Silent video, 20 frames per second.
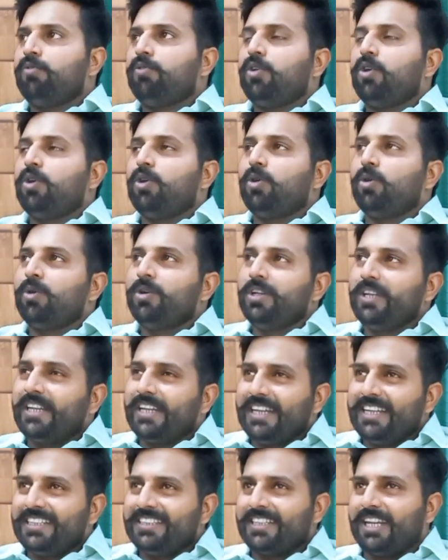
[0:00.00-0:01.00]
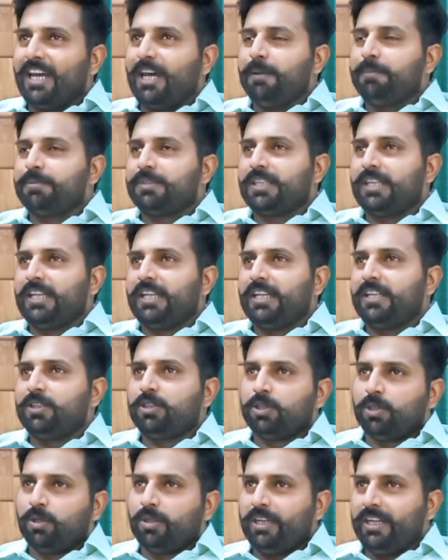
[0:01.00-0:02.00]
वो उनके हिसाब से
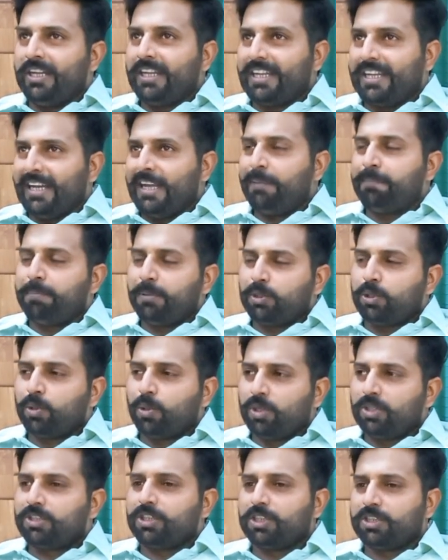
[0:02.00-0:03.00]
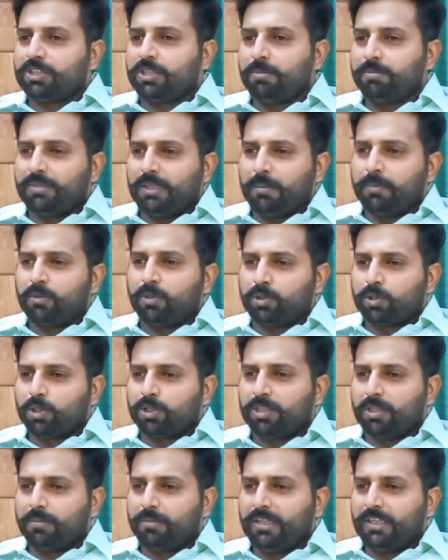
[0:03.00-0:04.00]
जो एक एपिसोड सिस्टम जब कोई
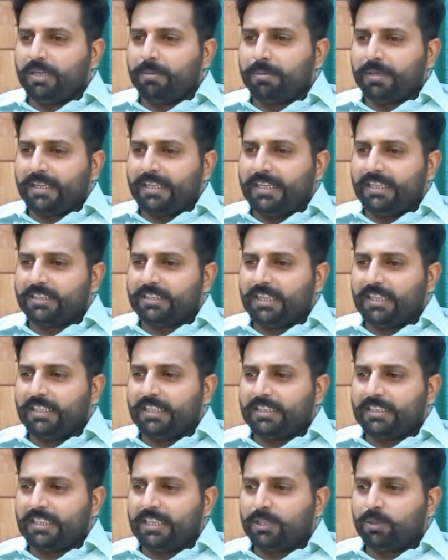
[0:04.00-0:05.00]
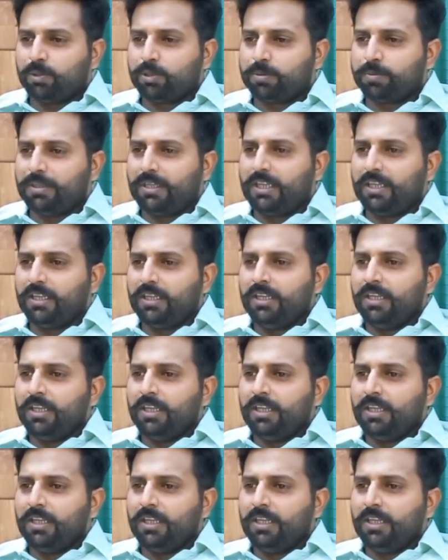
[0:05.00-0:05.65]
सोशल मीडिया पर केस आ जाता है तो उसमें ना